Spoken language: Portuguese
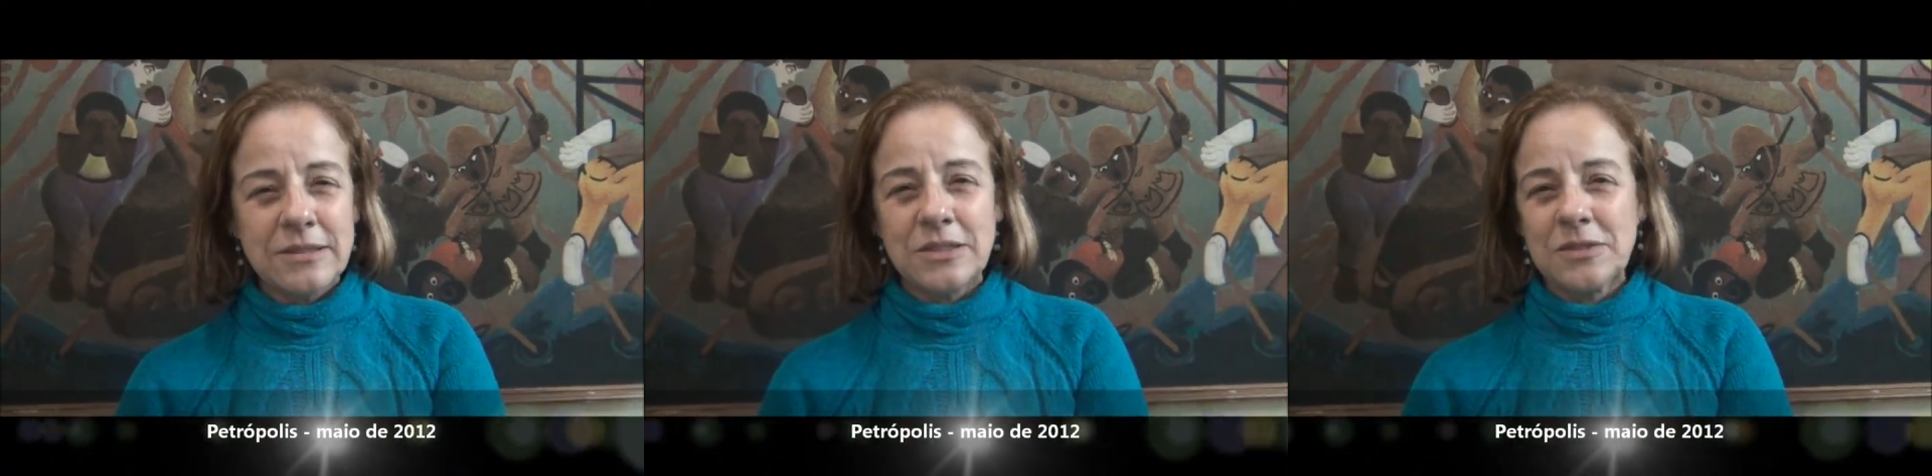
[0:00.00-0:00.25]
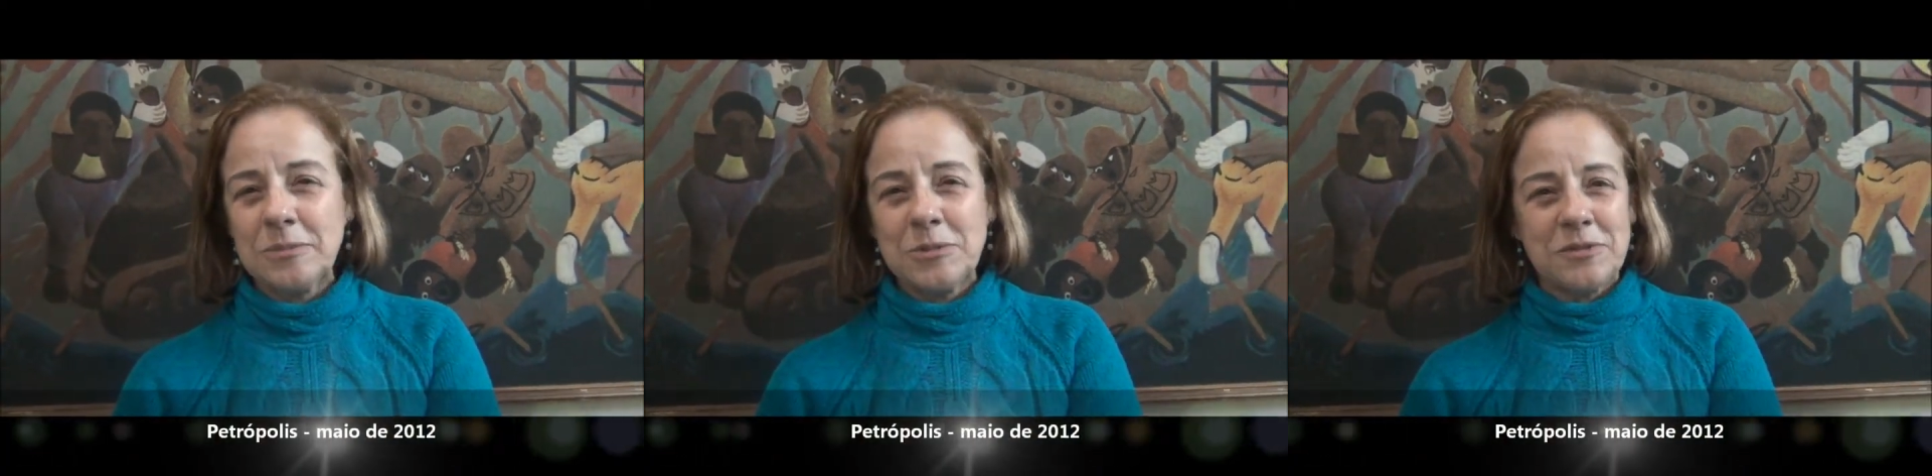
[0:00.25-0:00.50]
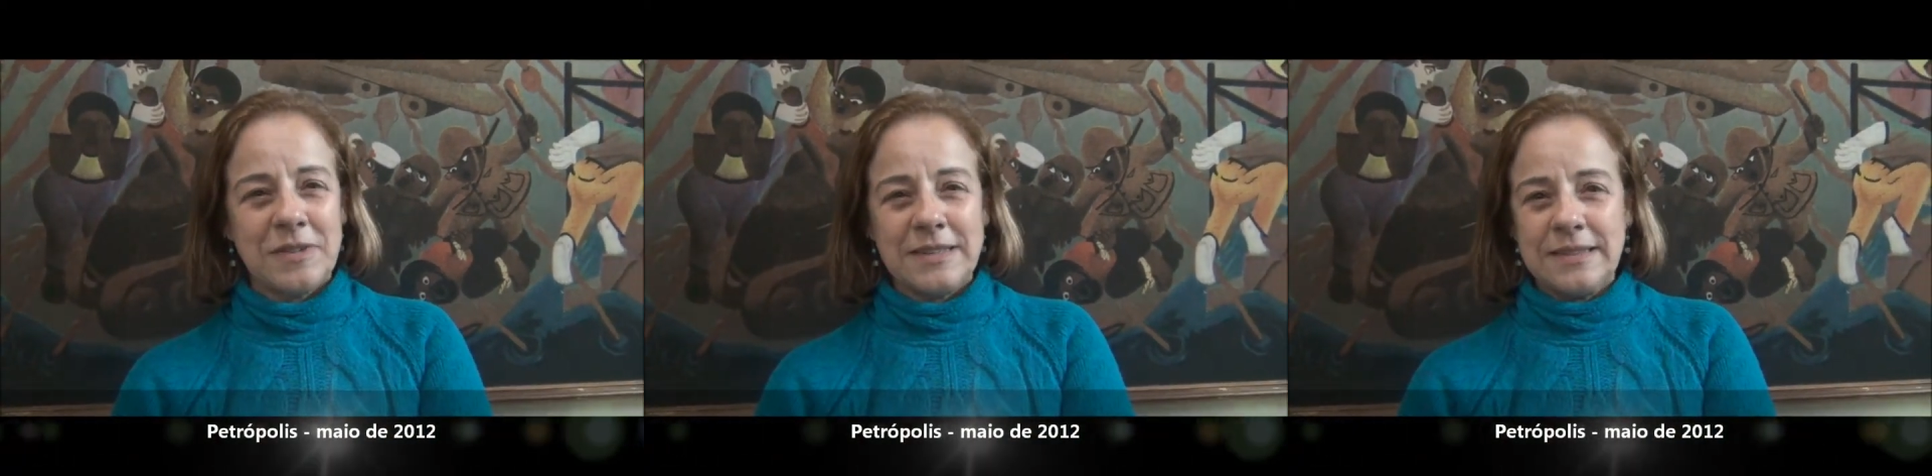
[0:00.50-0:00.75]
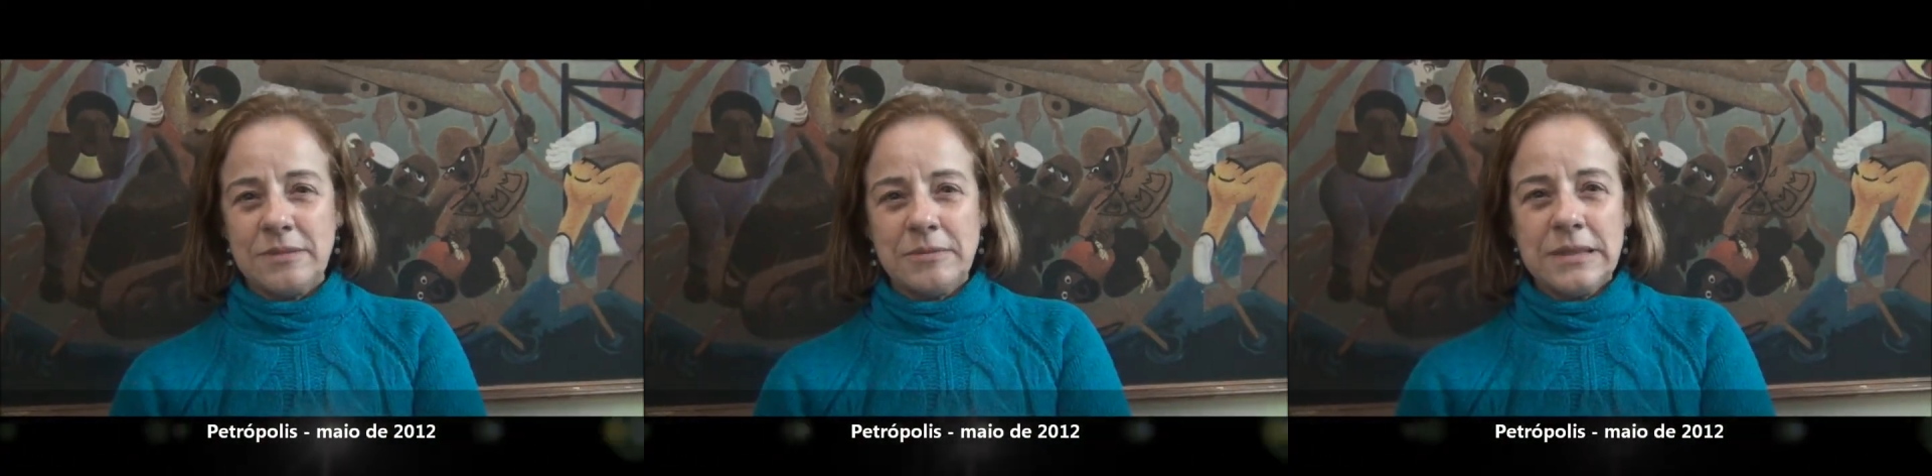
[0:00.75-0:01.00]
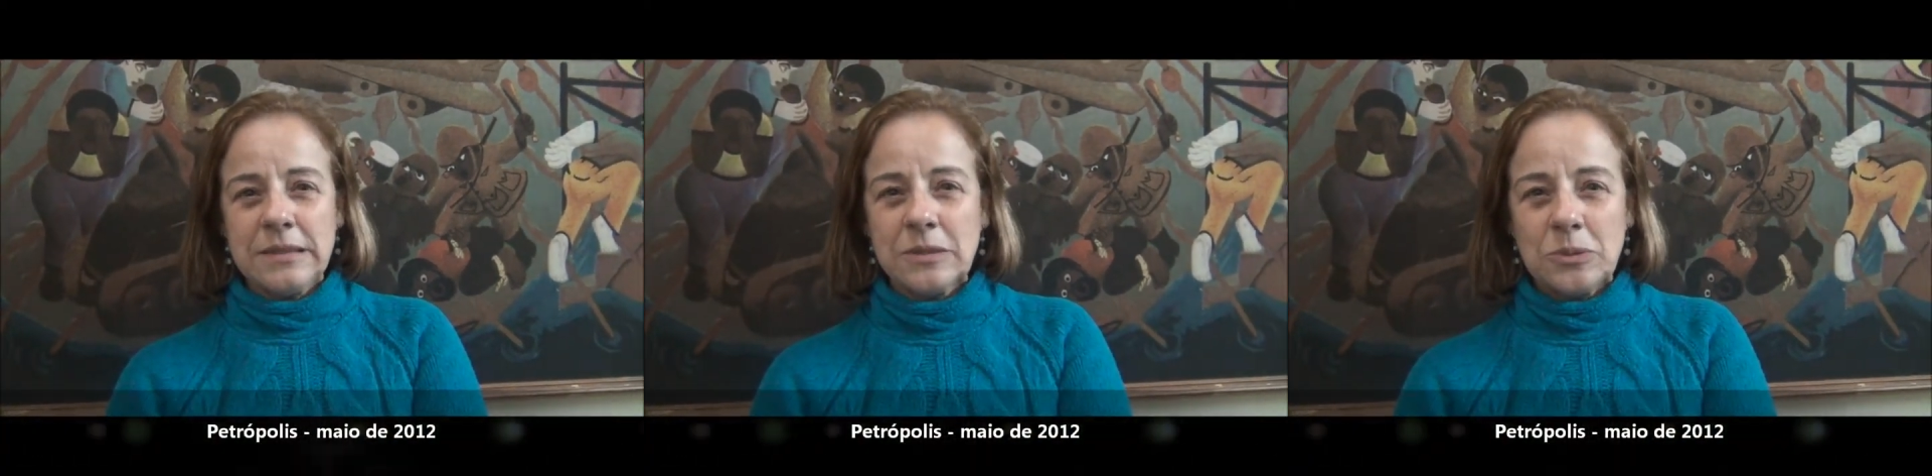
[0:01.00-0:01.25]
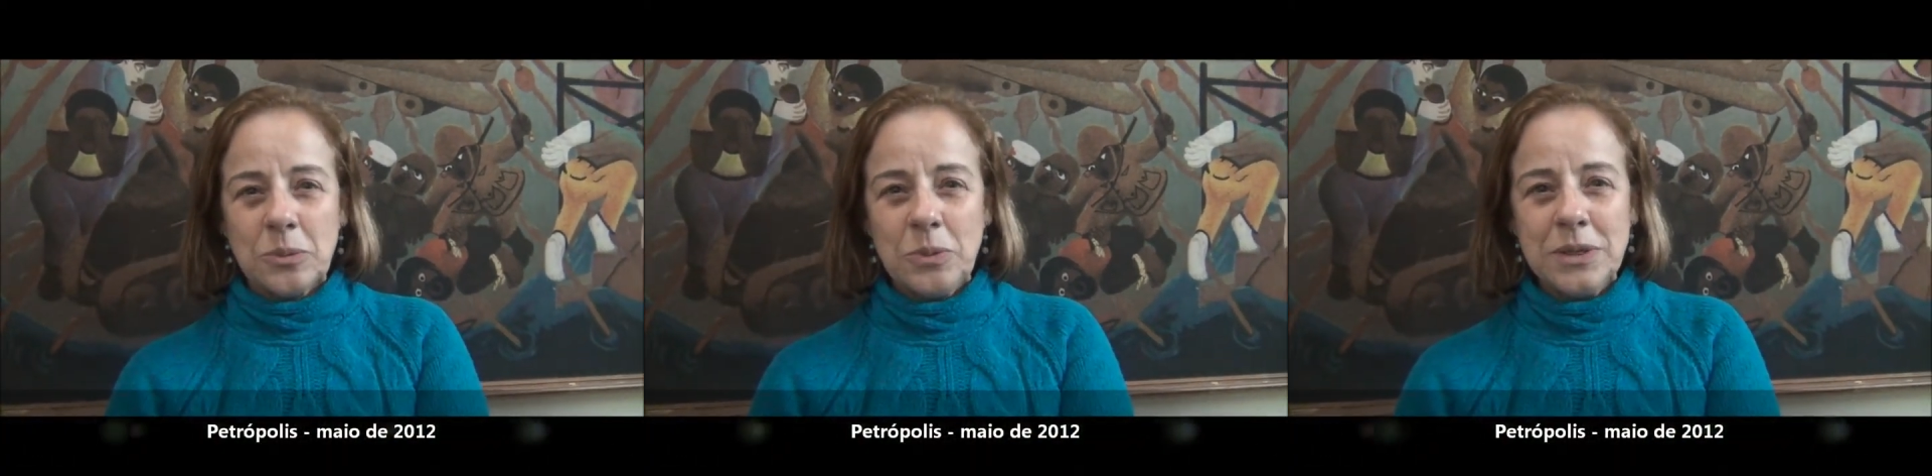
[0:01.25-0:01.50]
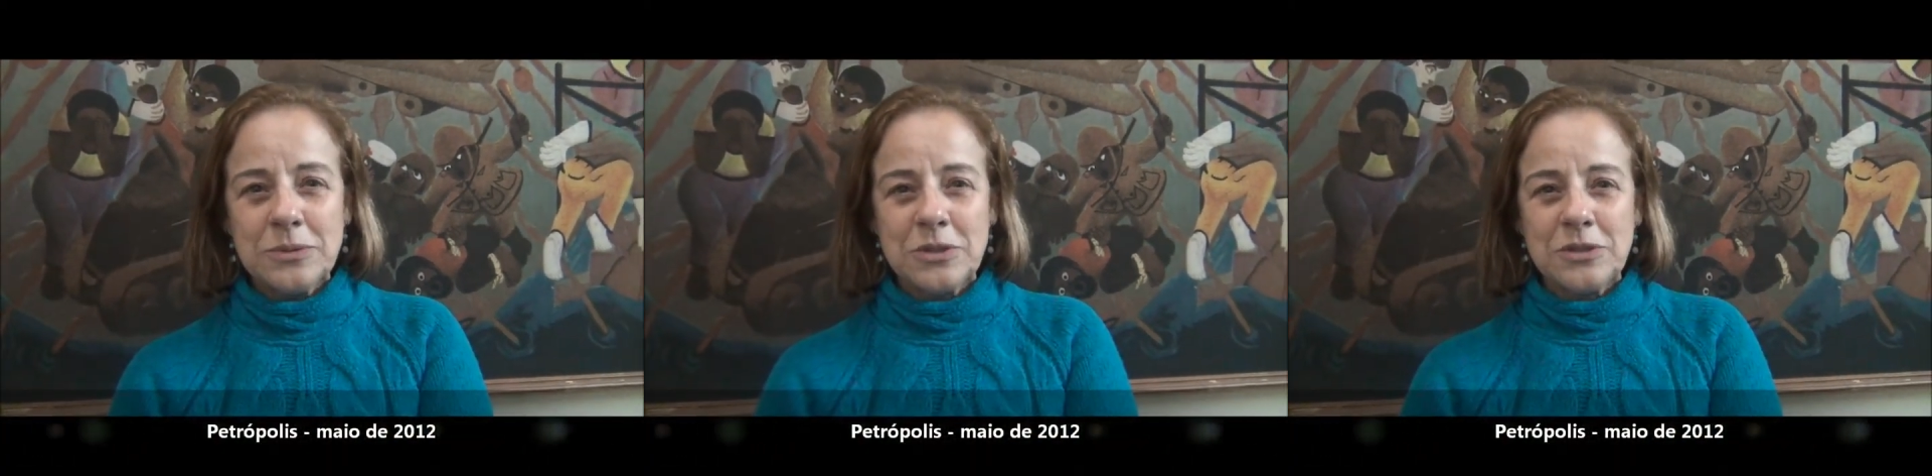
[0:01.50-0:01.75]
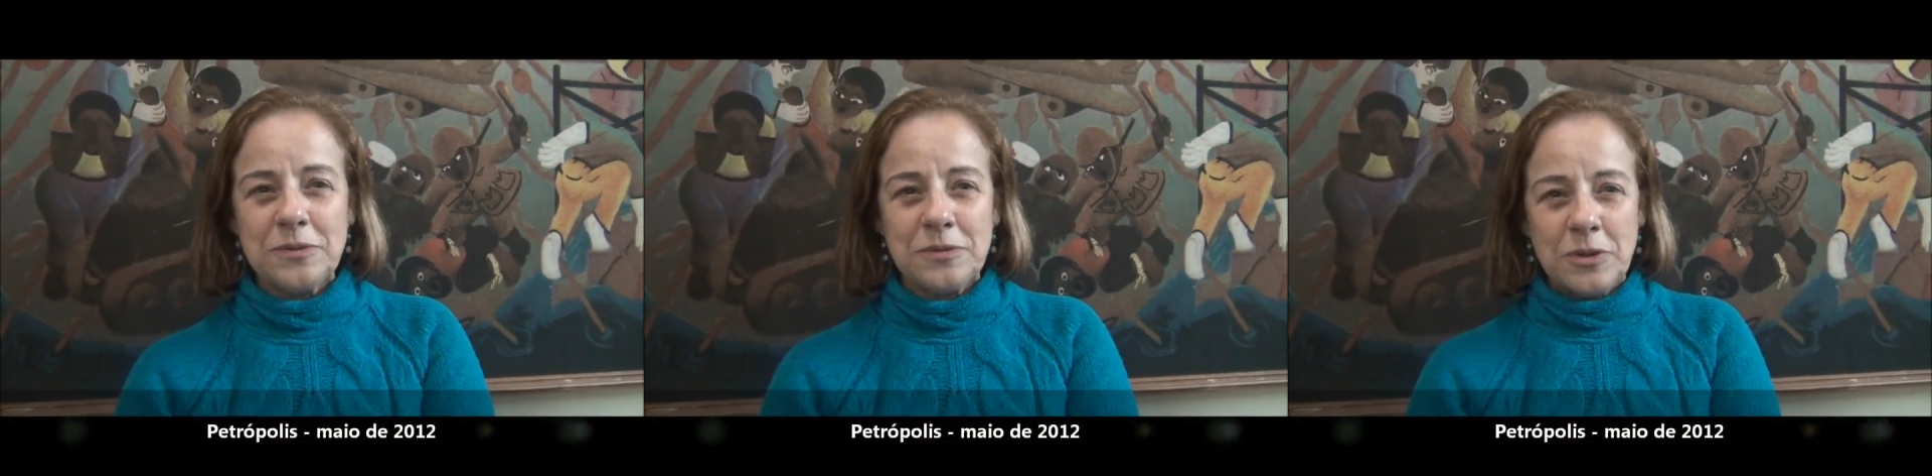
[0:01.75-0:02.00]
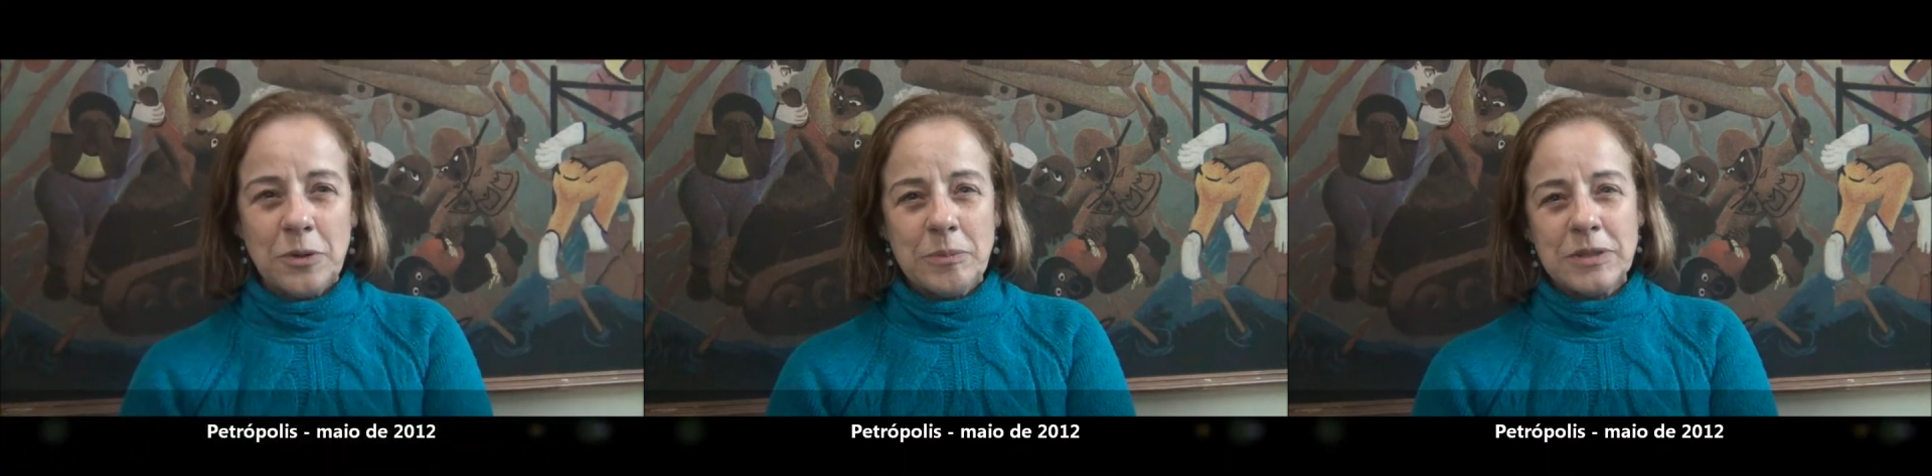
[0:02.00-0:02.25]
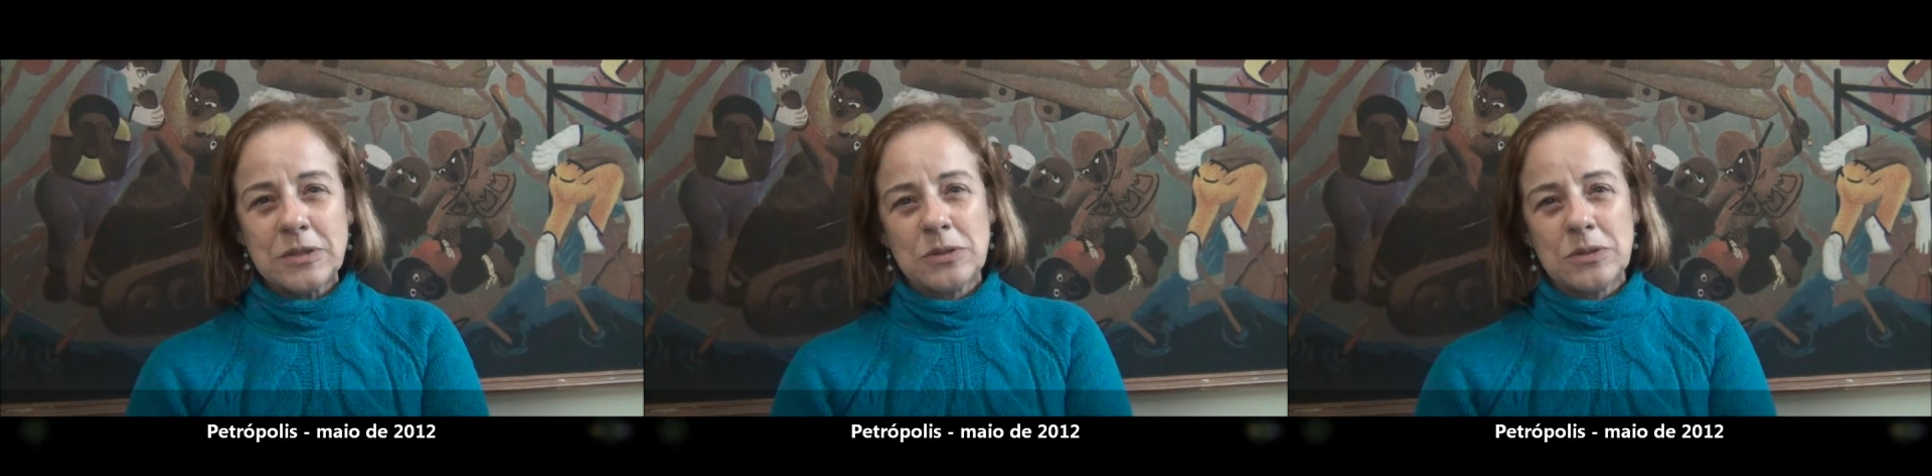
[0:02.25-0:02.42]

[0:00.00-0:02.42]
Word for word: Nós vamos fazer um circuito de filmes